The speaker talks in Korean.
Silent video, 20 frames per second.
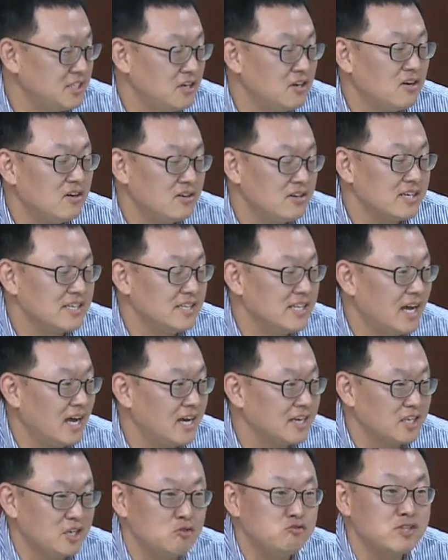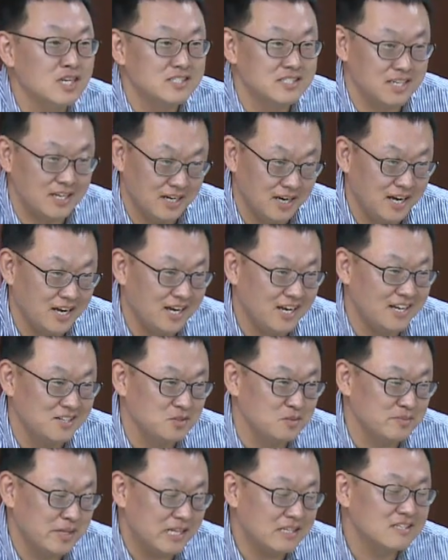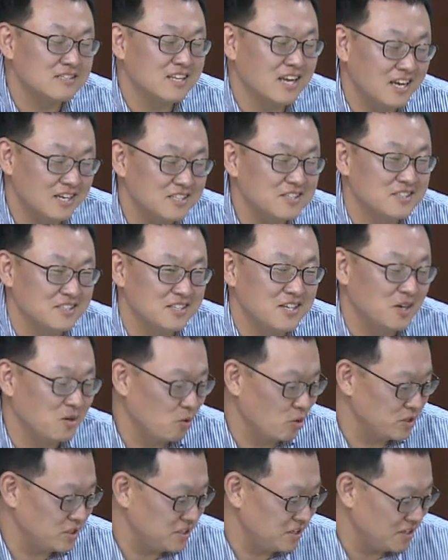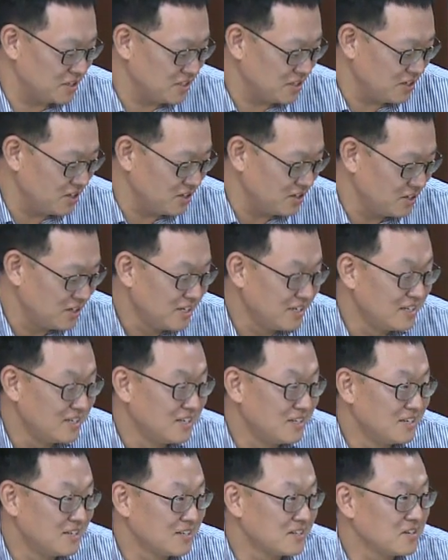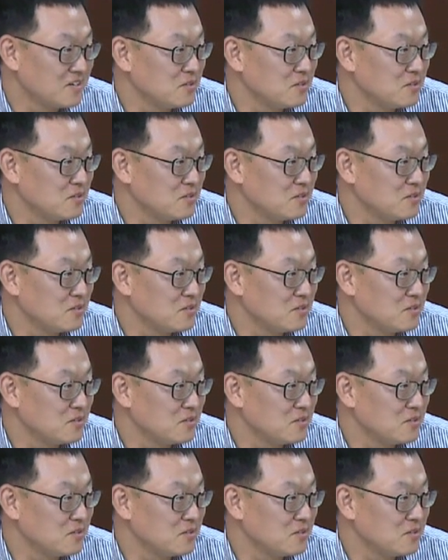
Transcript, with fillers: 지형이나 기후 자체가 더 따뜻한 예, 곳이어서 네.